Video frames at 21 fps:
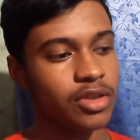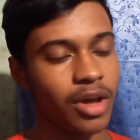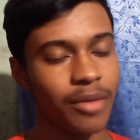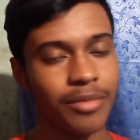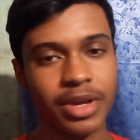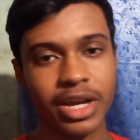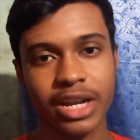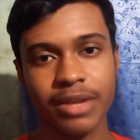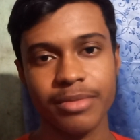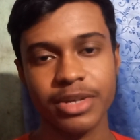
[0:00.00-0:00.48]
তো
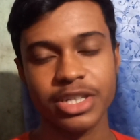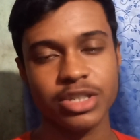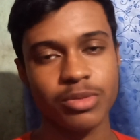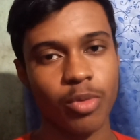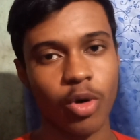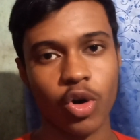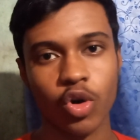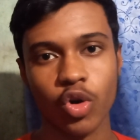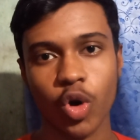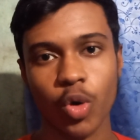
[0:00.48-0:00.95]
আমি এখানে
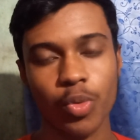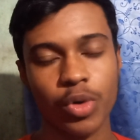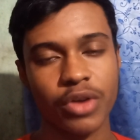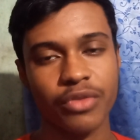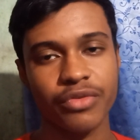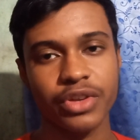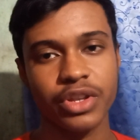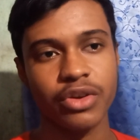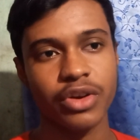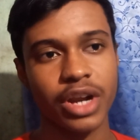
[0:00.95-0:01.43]
বেশি বড় করব
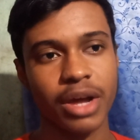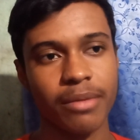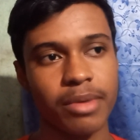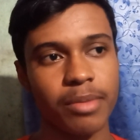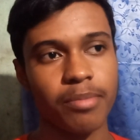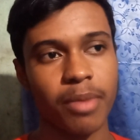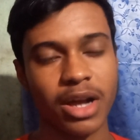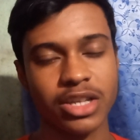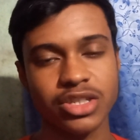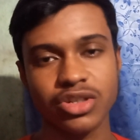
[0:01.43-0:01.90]
না ভিডিওটা
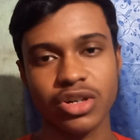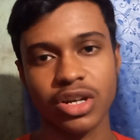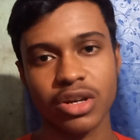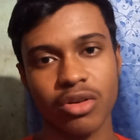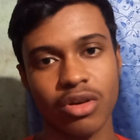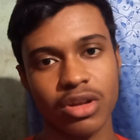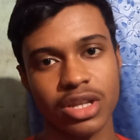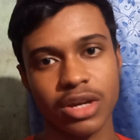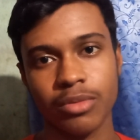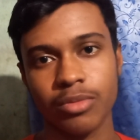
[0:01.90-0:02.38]
আমি পাঁচ
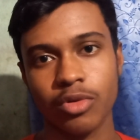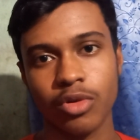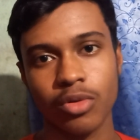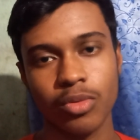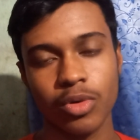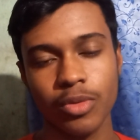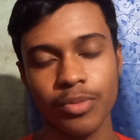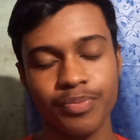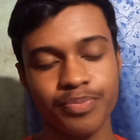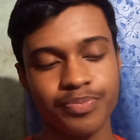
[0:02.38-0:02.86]
ছটা কথা
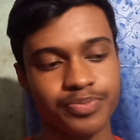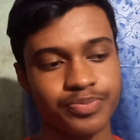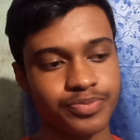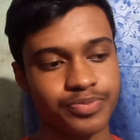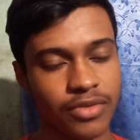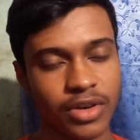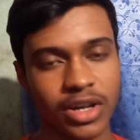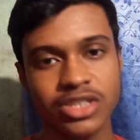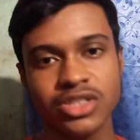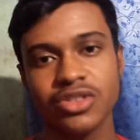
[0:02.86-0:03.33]
বলবো
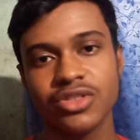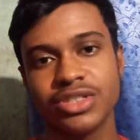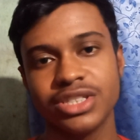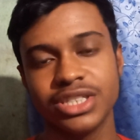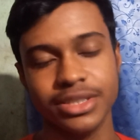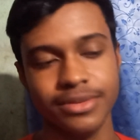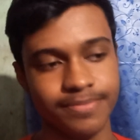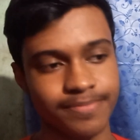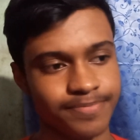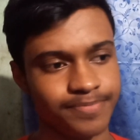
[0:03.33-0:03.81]
ফার্স্ট
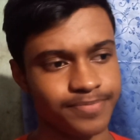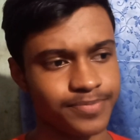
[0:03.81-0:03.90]
হচ্ছে